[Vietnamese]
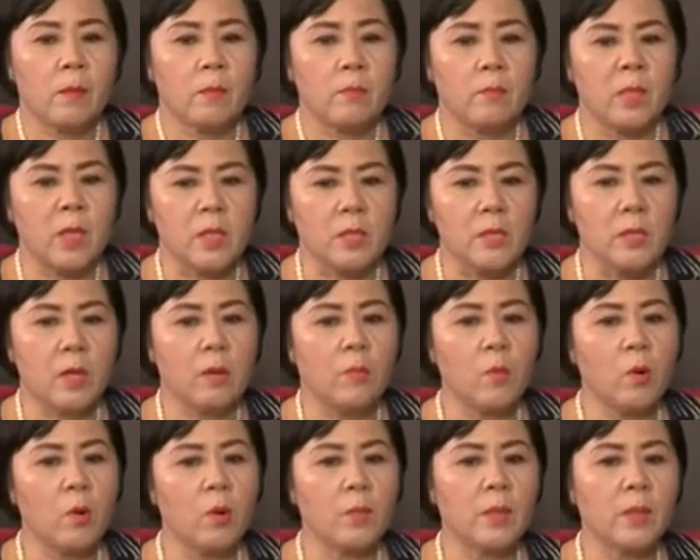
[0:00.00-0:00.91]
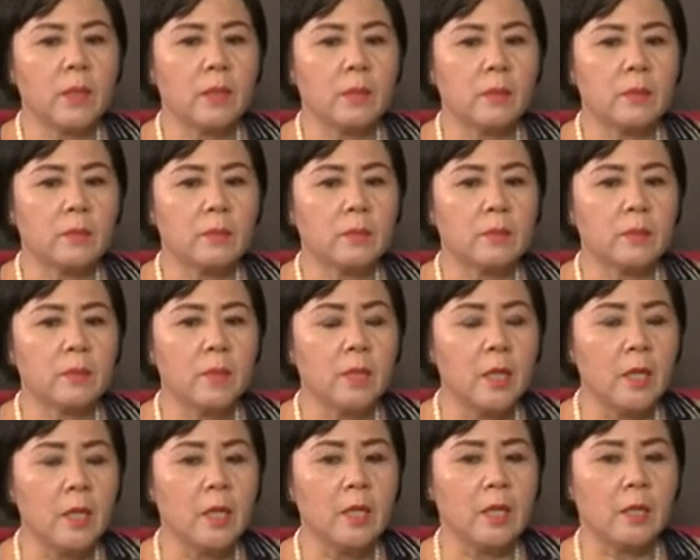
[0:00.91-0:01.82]
mình chở bố mình
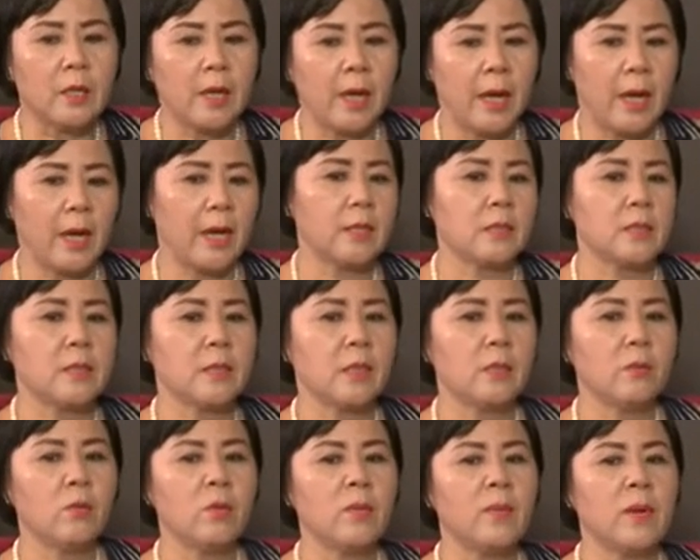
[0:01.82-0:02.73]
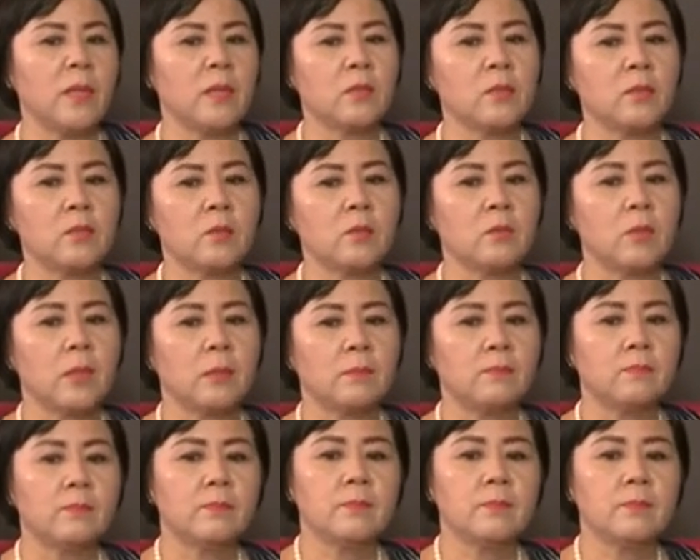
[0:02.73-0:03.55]
đi lên kè trên ủy ban nhân dân quận